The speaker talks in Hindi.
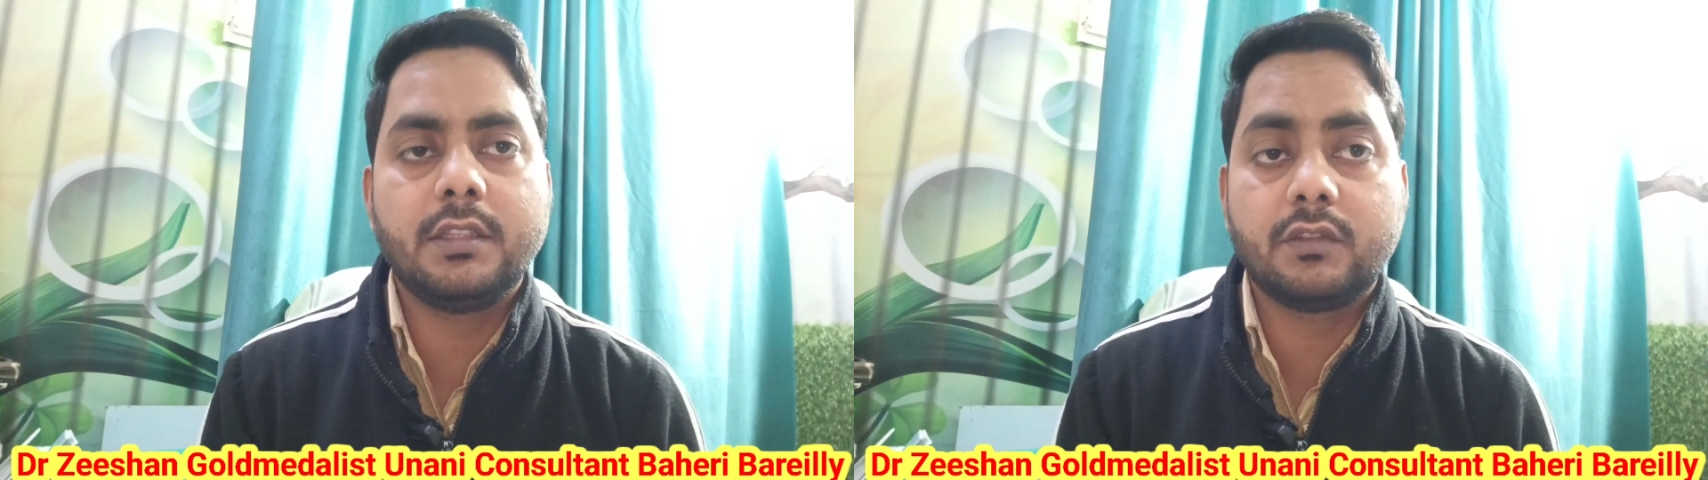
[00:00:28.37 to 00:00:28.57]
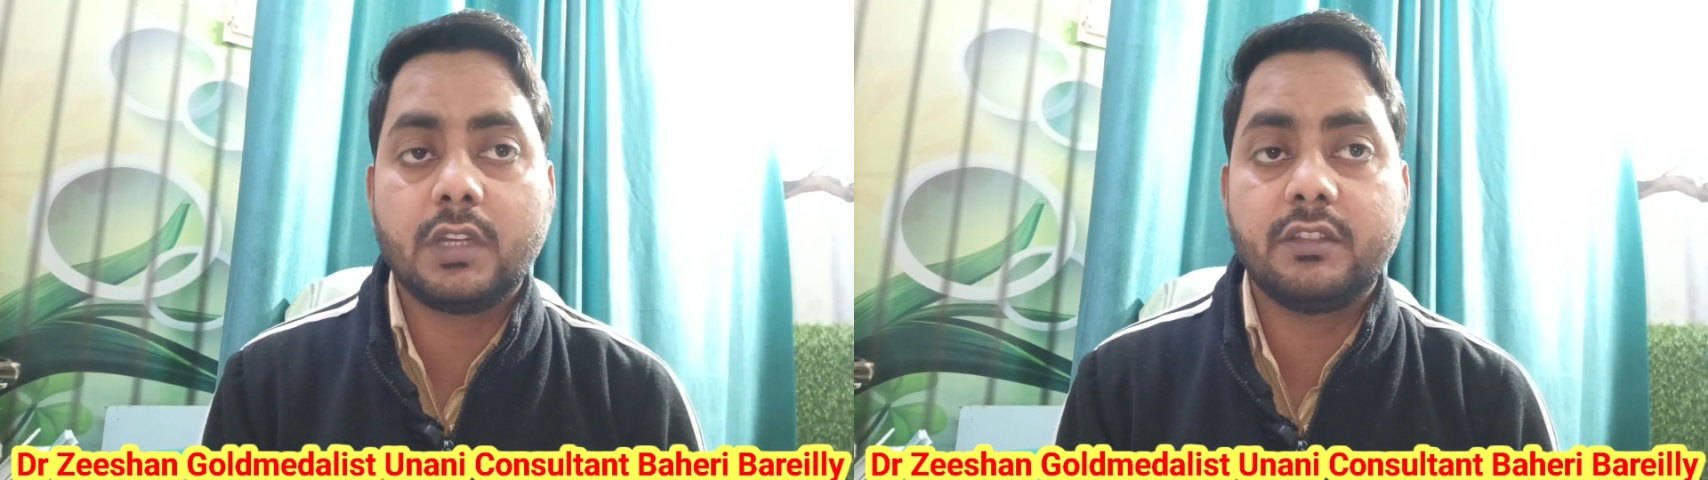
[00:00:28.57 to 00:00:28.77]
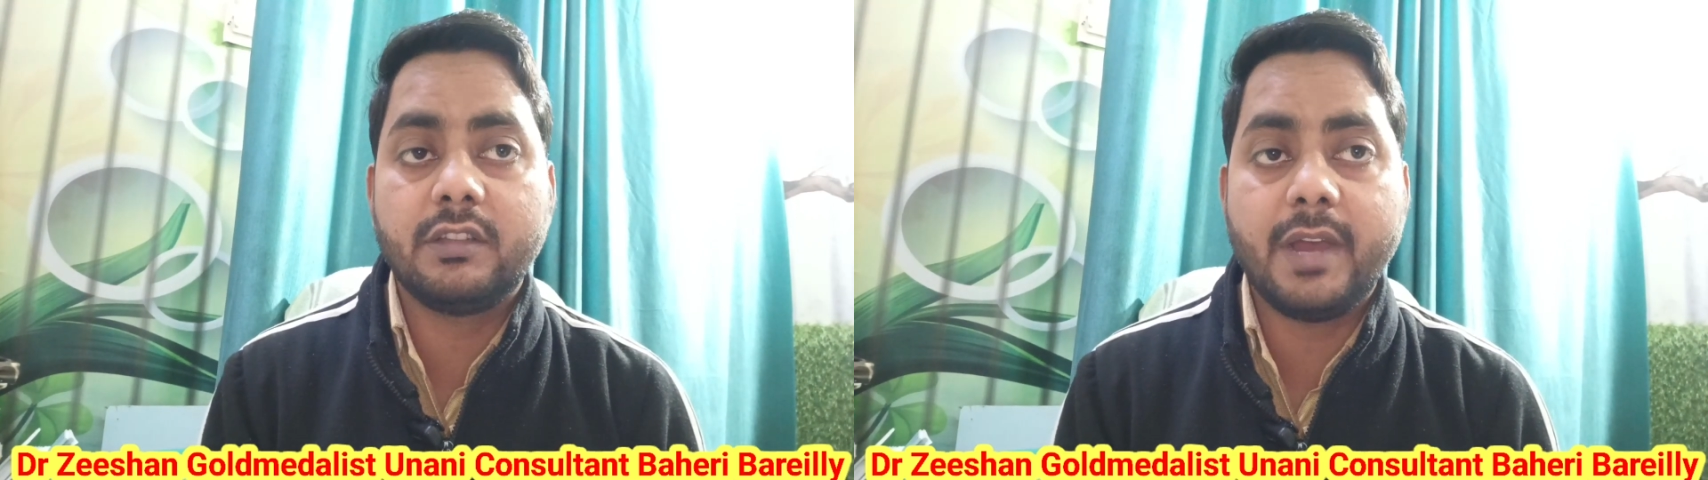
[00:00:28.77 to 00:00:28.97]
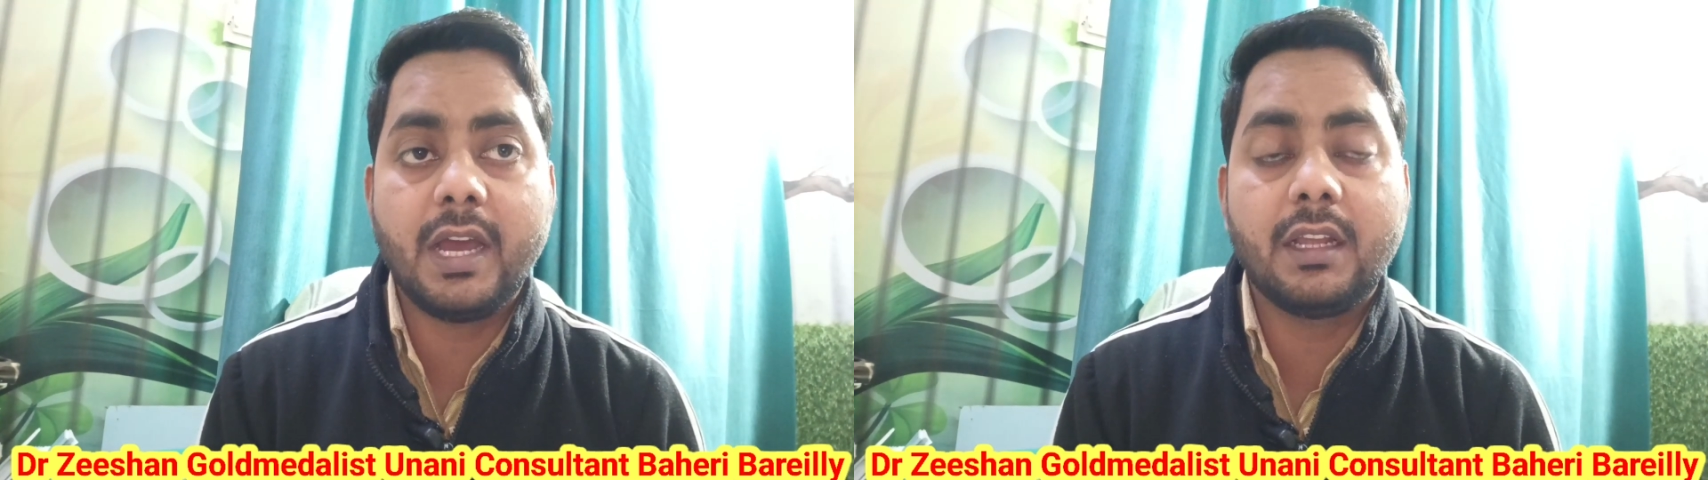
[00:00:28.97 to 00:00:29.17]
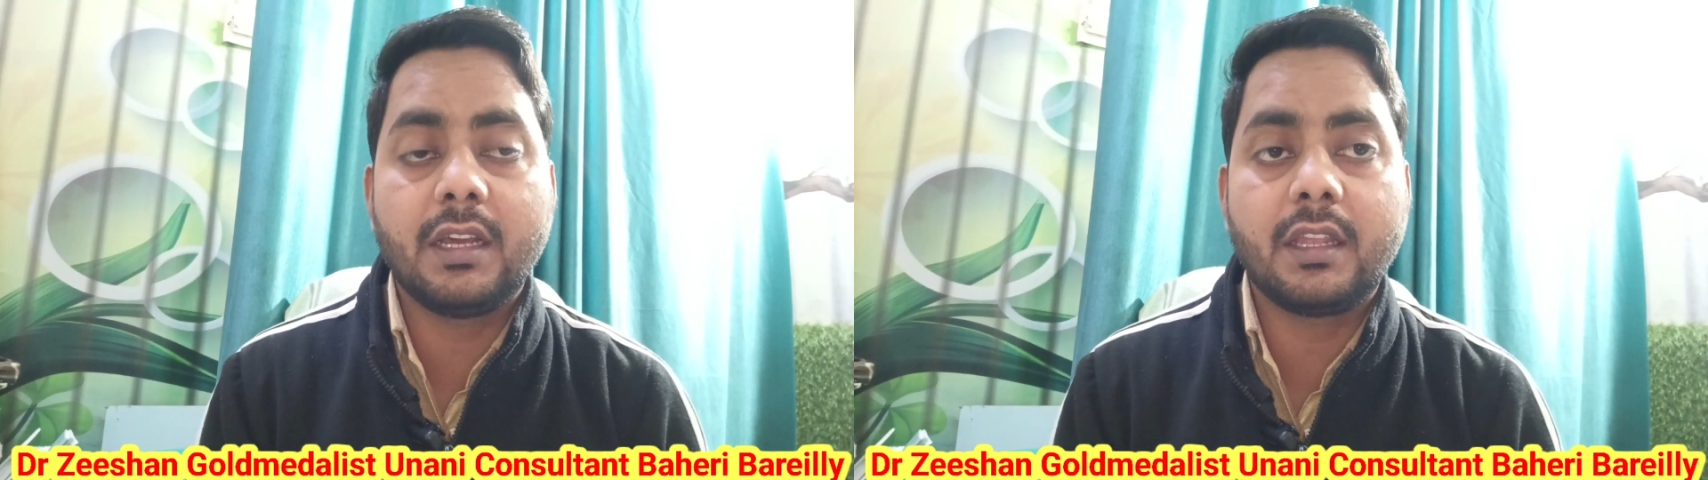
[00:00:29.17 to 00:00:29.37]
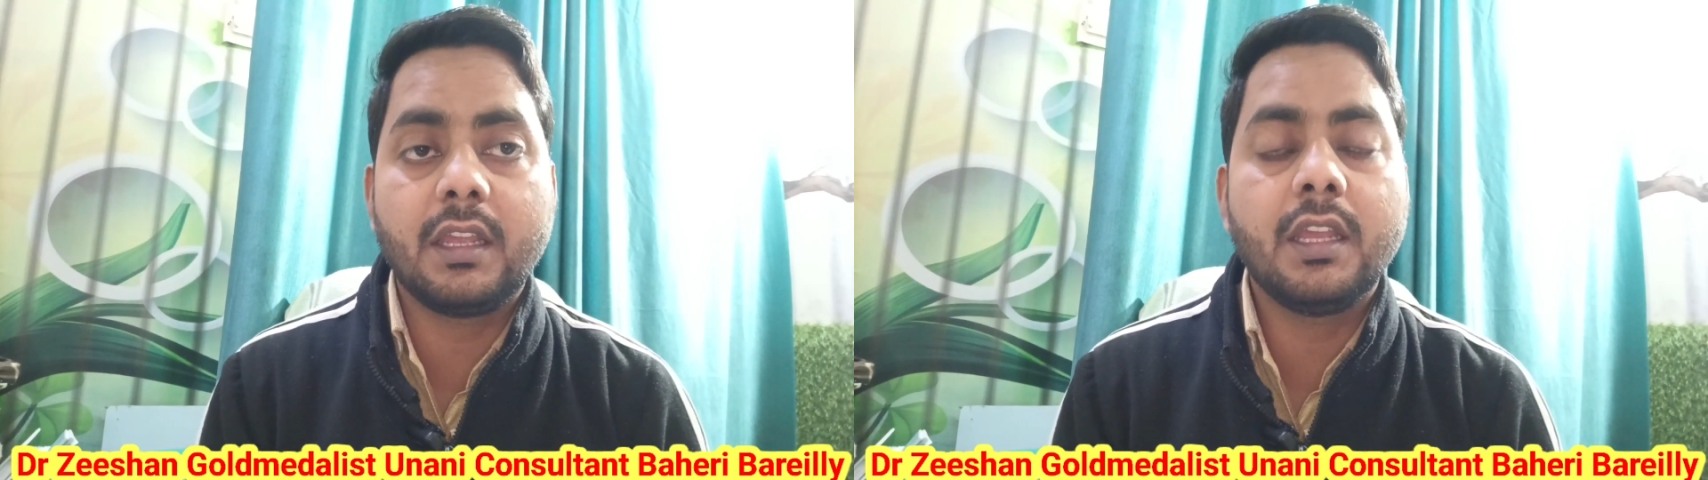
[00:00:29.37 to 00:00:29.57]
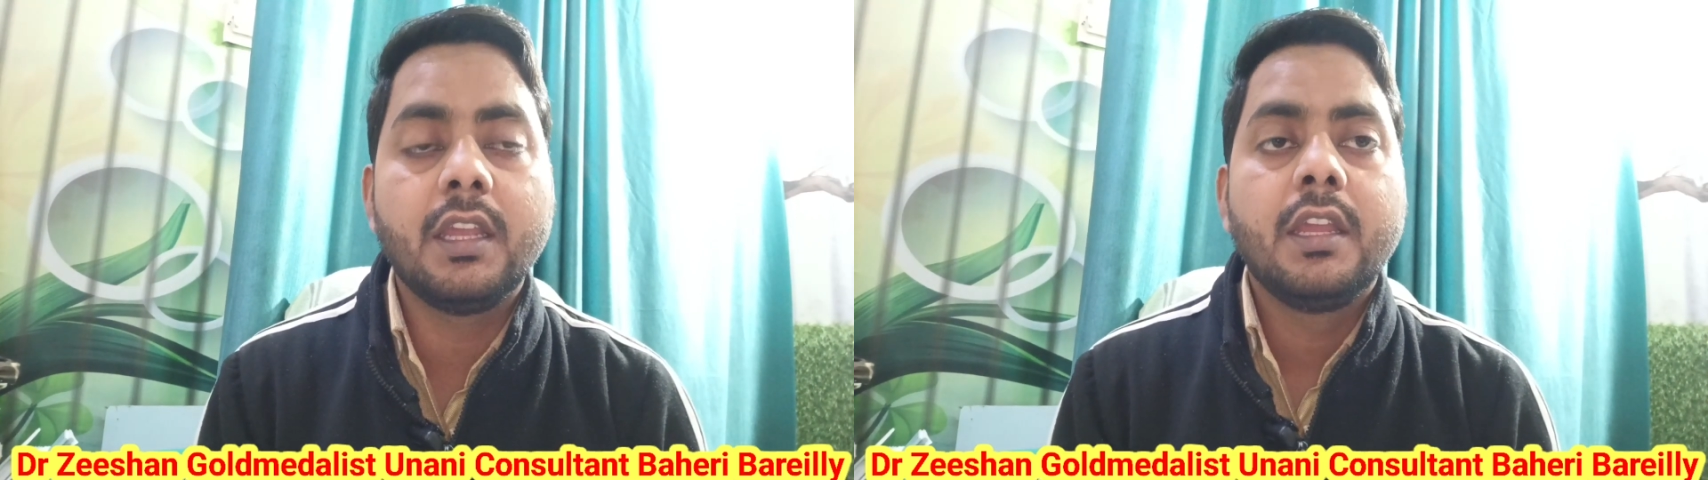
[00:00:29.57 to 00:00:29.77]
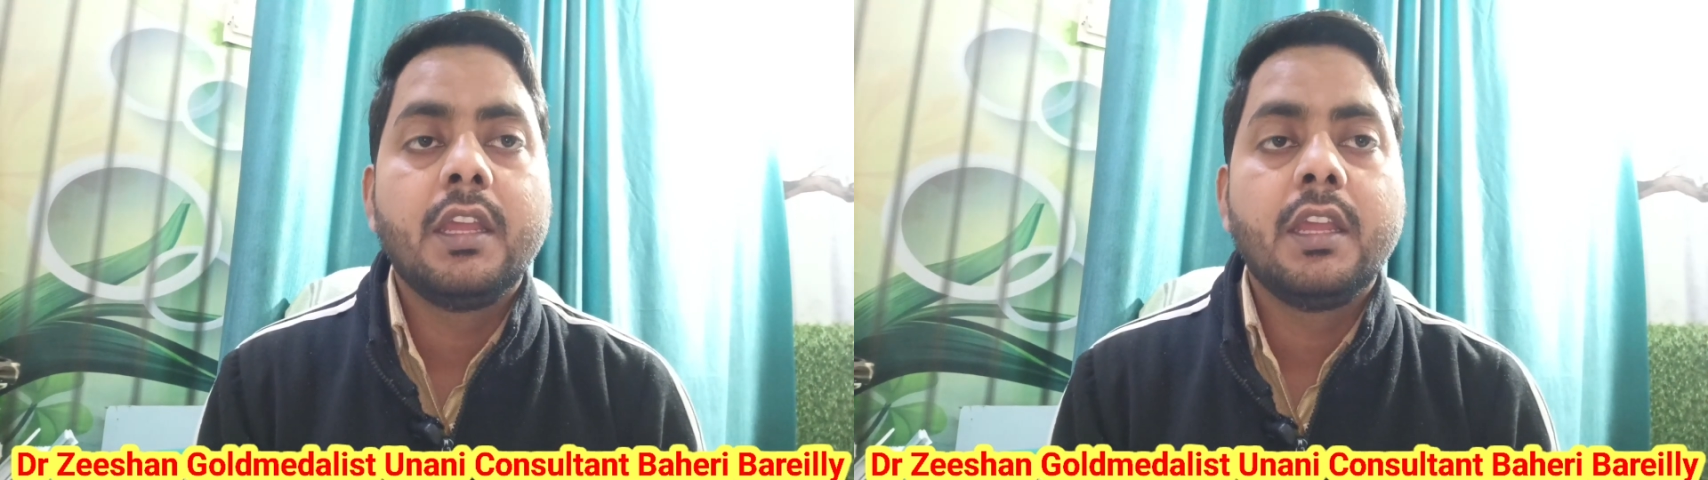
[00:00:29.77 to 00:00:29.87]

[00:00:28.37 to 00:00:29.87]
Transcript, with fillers: जिसका इस्तेमाल करके